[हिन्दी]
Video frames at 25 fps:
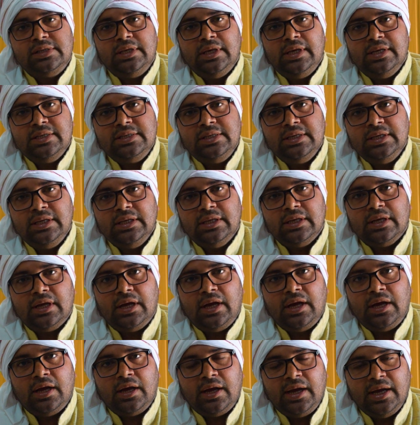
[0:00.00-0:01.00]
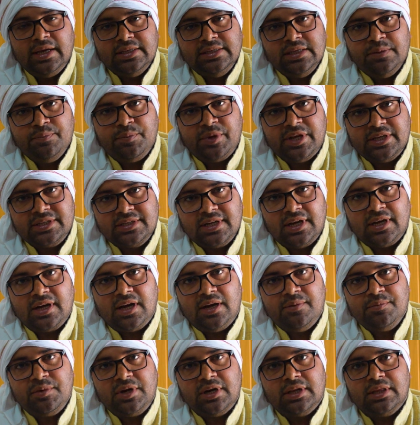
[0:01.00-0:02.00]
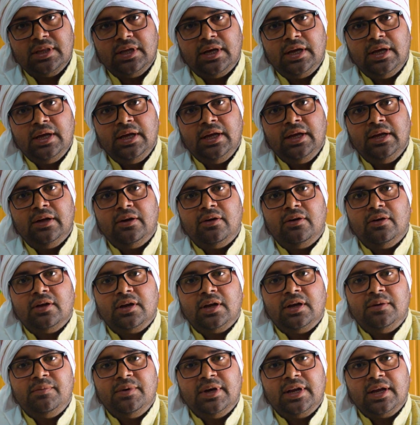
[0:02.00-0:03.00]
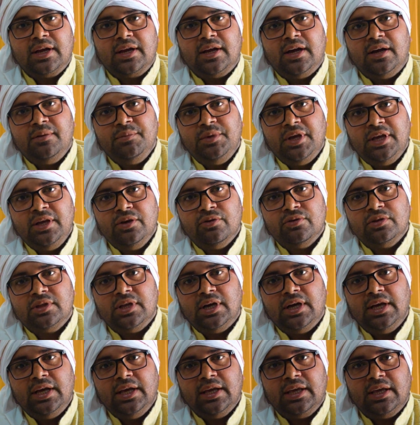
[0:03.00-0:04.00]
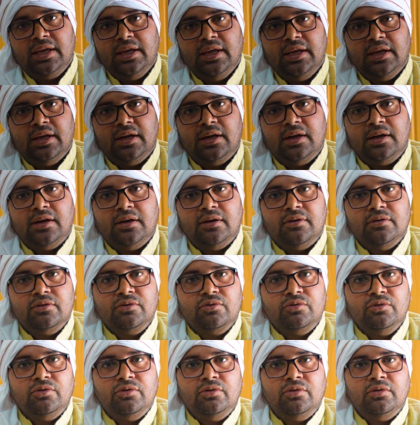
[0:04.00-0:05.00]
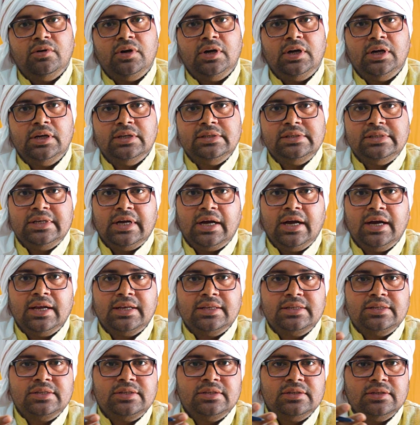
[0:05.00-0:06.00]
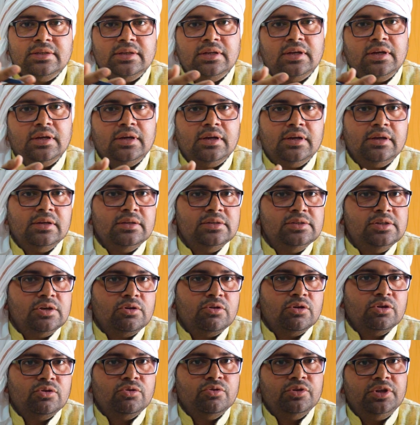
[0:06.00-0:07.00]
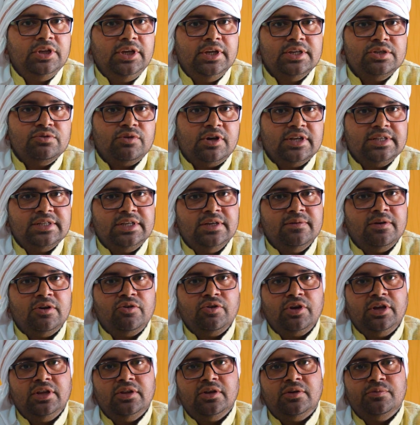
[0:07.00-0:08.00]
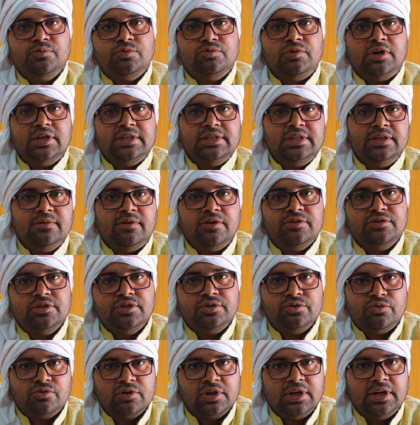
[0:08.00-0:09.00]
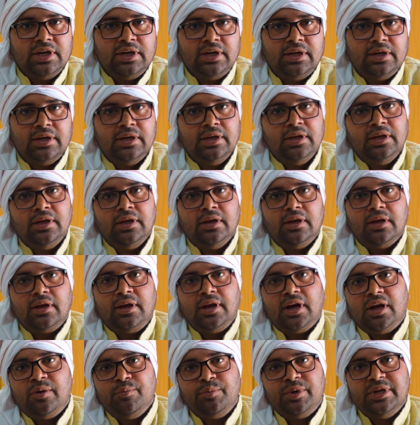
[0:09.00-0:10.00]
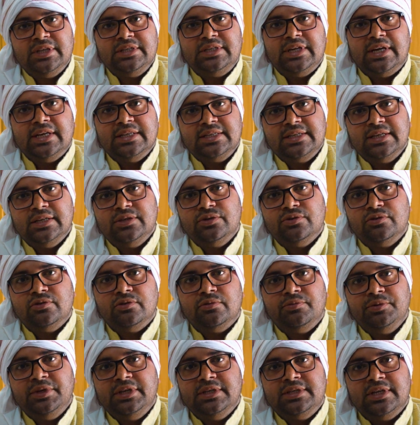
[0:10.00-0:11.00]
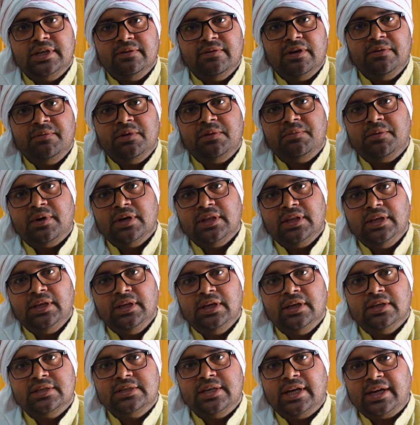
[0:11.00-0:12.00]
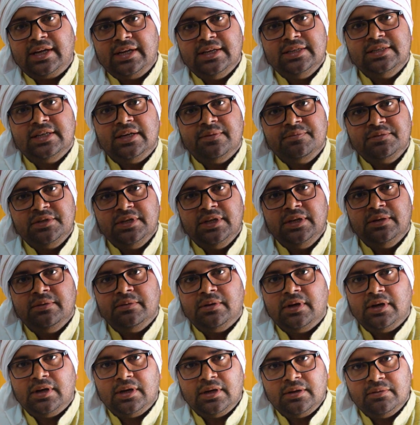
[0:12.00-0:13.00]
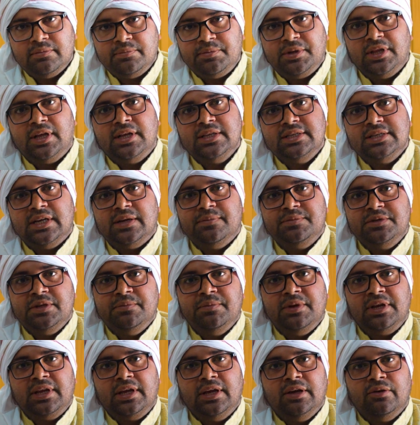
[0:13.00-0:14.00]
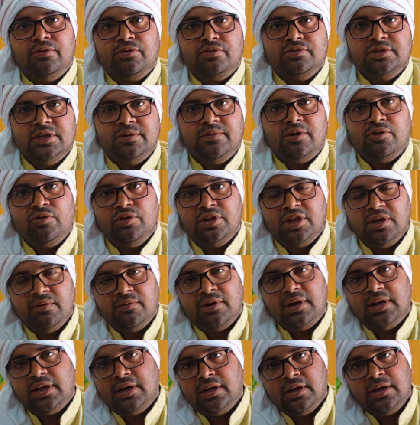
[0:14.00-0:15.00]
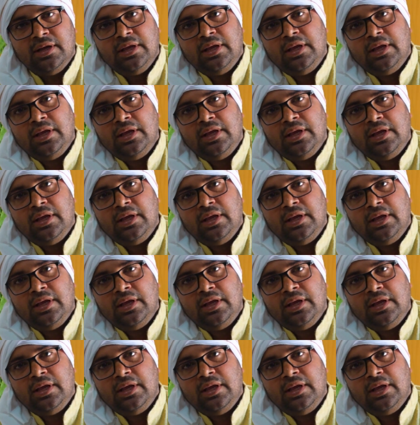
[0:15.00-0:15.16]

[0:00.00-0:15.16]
सी सी एज ए ब्रिज का काम करता है और हमारा काम यही होता है कि उनको अगर ज़रूरत होती है स्वास्थ्य सेवाओं की तो हम स्वास्थ्य सेवाओं से जोड़ना ग्राम पंचायत से जो भी सेवाएं मिल पाती हैं सेक्रेटरी साहब से प्रधान साहब से मिलकर उन सेवाओं को दिलवाना